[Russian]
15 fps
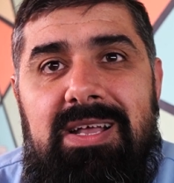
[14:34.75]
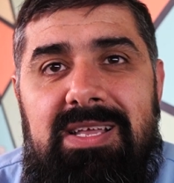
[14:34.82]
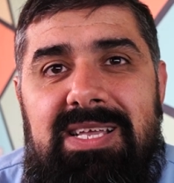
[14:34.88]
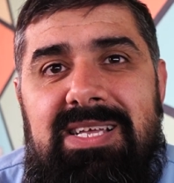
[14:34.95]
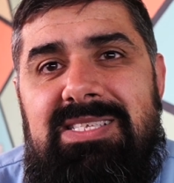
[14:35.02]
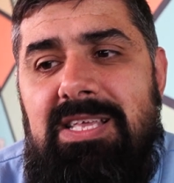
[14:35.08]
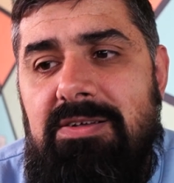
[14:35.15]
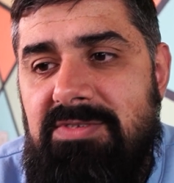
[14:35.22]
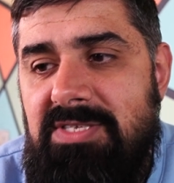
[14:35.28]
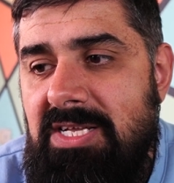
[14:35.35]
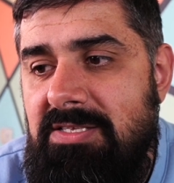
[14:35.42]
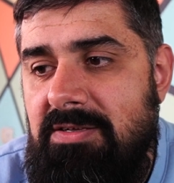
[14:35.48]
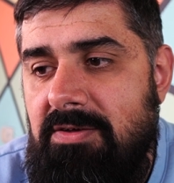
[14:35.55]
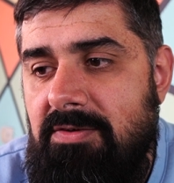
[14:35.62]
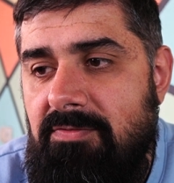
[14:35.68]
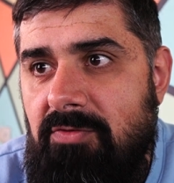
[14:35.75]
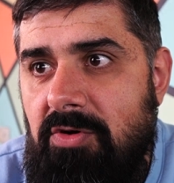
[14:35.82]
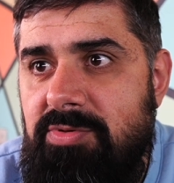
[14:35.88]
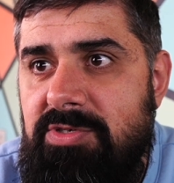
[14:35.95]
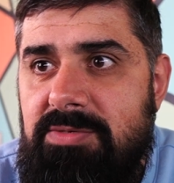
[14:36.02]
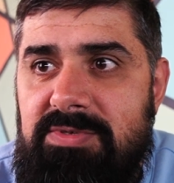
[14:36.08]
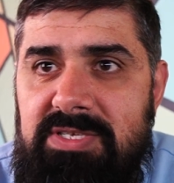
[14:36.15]
Если так взять, в
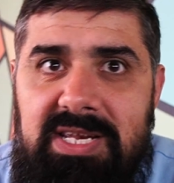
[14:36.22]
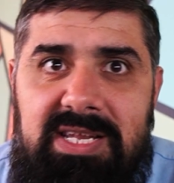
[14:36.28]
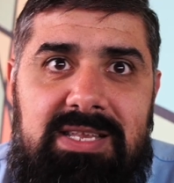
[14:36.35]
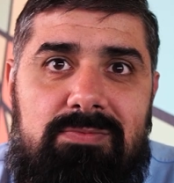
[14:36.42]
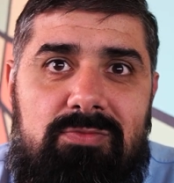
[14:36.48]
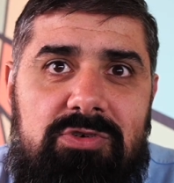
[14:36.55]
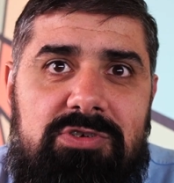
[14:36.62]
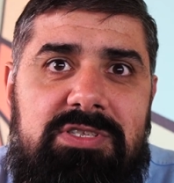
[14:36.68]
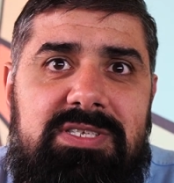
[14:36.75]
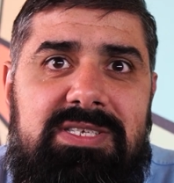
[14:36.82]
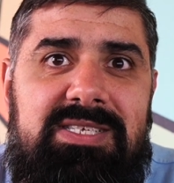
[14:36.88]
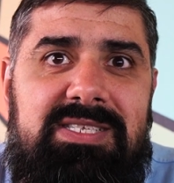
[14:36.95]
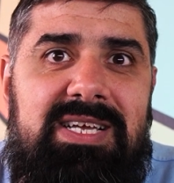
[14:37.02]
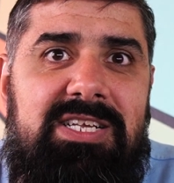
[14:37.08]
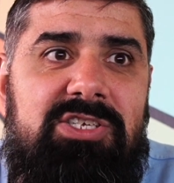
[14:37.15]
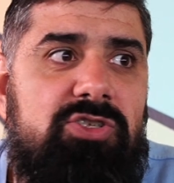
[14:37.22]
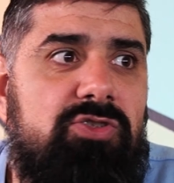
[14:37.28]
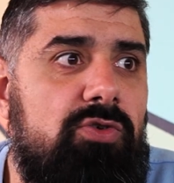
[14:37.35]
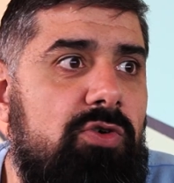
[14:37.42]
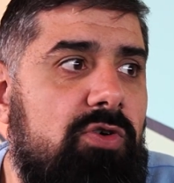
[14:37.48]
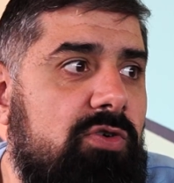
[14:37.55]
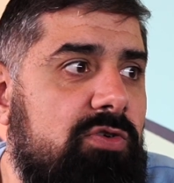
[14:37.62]
общем, в среднем можно сказать,
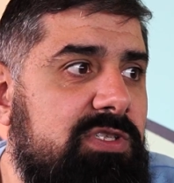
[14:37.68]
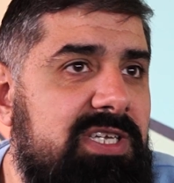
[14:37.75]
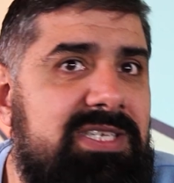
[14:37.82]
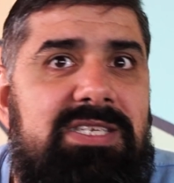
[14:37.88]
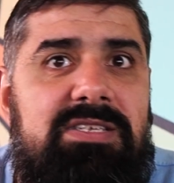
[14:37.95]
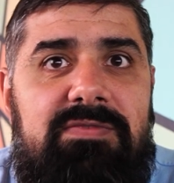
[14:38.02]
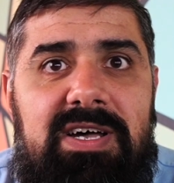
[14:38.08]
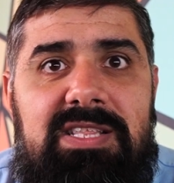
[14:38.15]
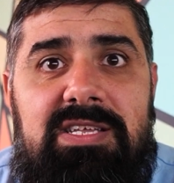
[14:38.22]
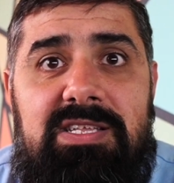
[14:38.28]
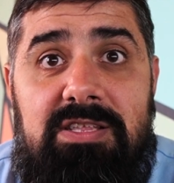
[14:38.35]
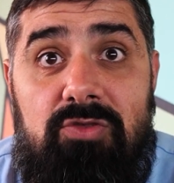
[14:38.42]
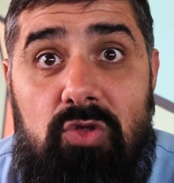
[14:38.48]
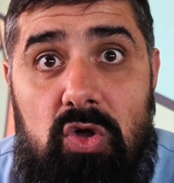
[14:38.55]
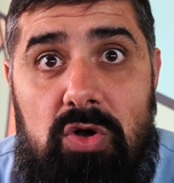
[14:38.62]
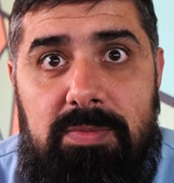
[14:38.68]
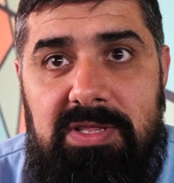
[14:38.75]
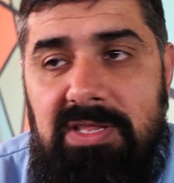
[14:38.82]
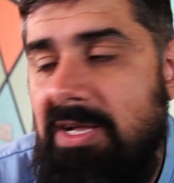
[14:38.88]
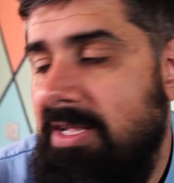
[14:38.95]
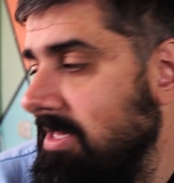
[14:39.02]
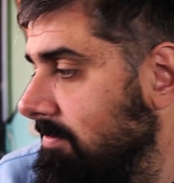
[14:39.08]
что 10 ватт это норма,
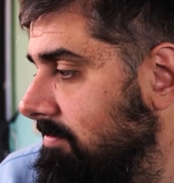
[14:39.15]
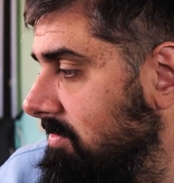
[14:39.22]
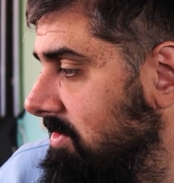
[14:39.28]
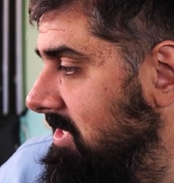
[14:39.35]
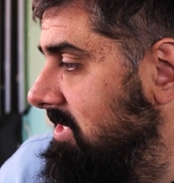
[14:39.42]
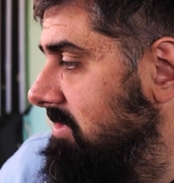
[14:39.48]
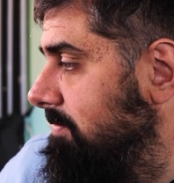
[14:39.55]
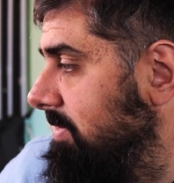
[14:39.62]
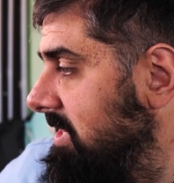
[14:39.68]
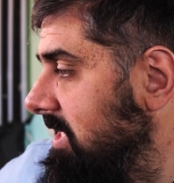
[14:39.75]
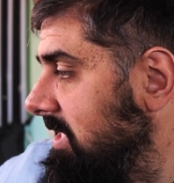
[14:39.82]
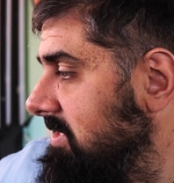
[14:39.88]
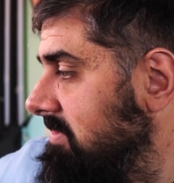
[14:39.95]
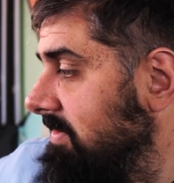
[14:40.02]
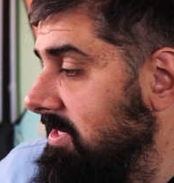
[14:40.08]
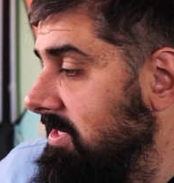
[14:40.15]
да, там 10-15